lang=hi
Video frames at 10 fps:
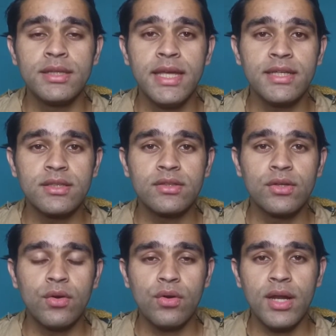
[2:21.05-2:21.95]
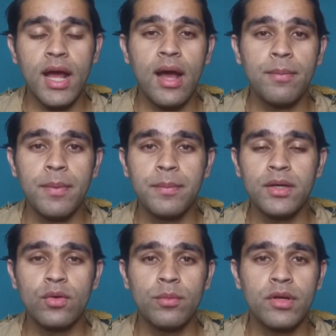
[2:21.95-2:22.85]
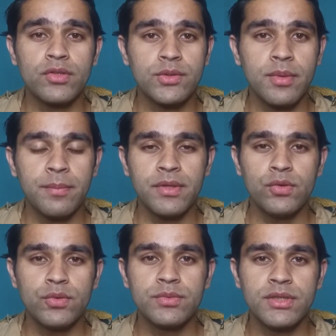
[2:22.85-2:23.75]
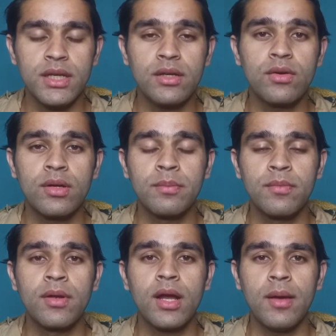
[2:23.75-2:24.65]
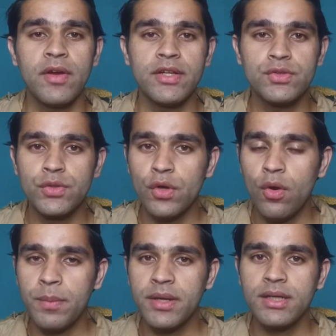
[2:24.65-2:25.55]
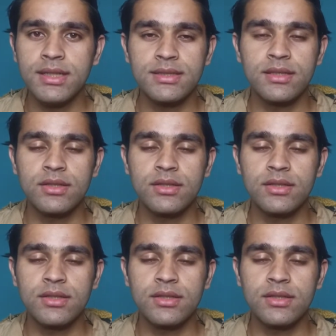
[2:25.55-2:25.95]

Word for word: देख सकते हो और आप अपने क्रोम ब्राउजर में अपने यूट्यूब चैनल का वाई स्टूडियो ओपन कर